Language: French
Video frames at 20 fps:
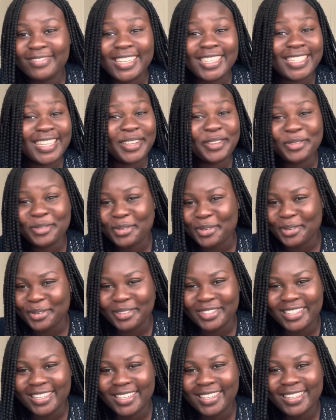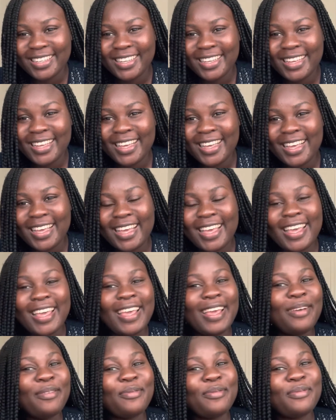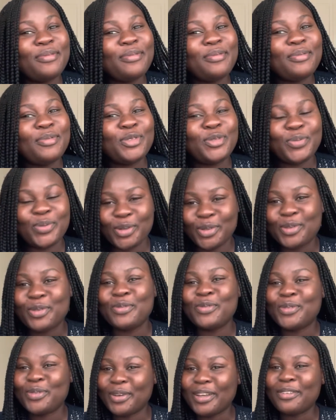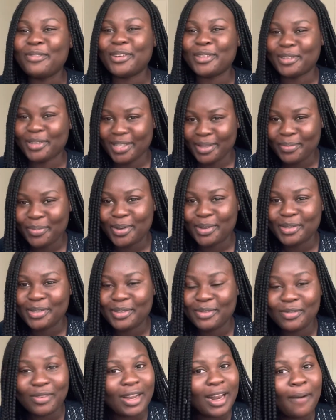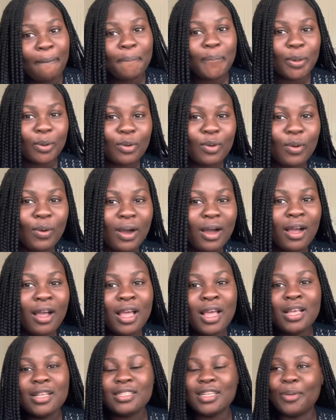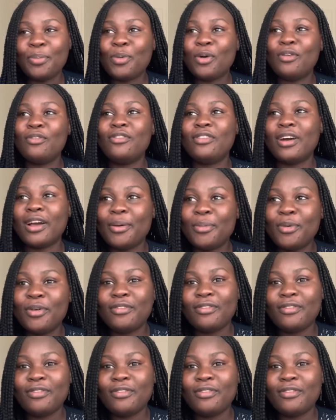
Essayez de compter et je pense que vous aurez votre réponse. Voilà pourquoi. Ça prend vraiment,